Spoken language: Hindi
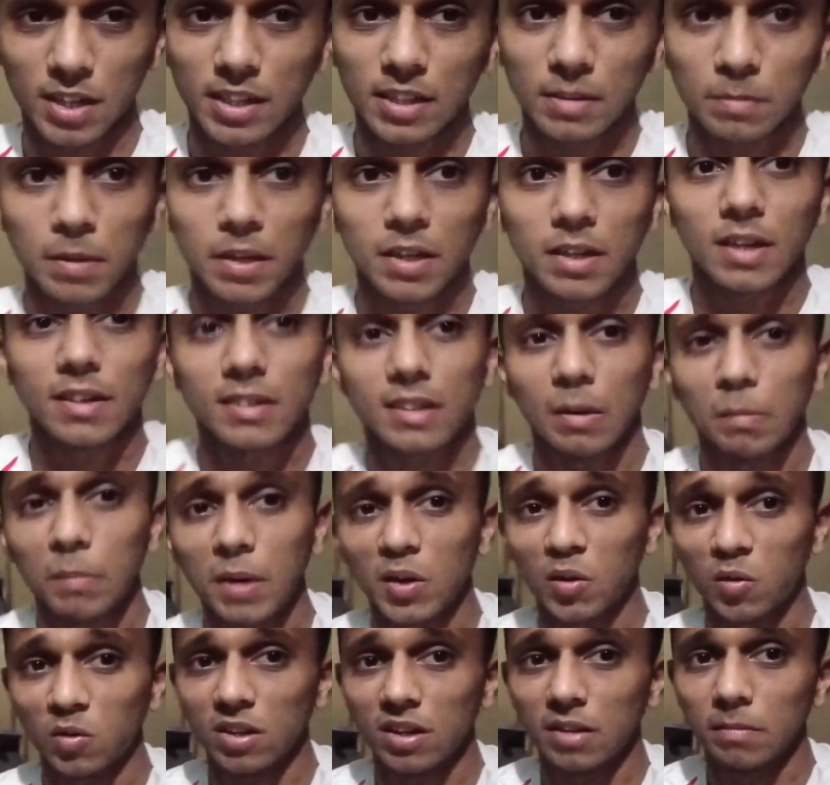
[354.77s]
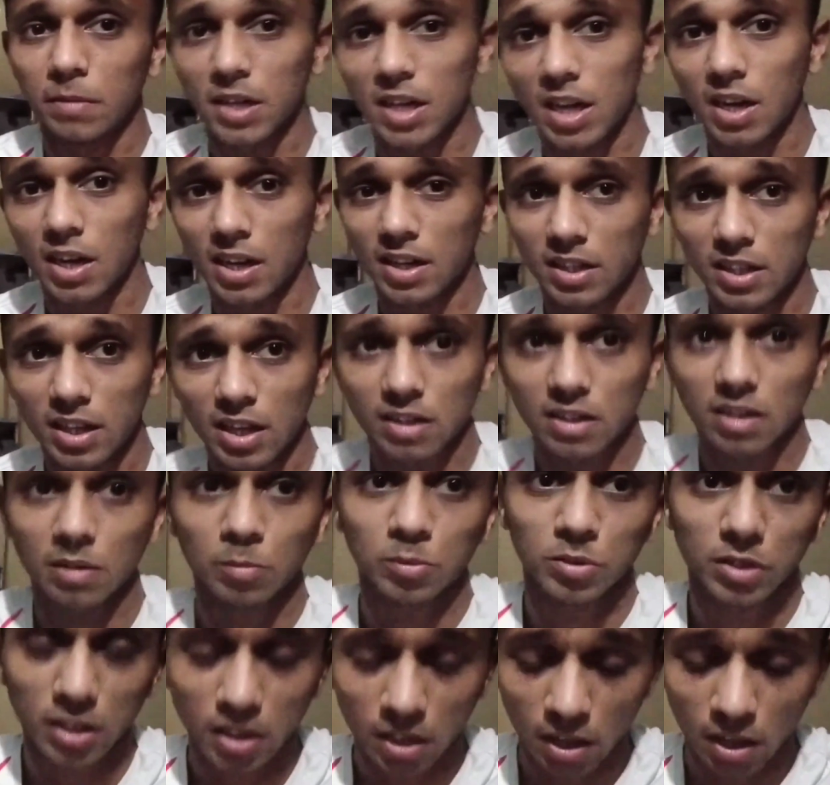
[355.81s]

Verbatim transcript: पूरा किटबैग का सामान उन्होंने बना के दिया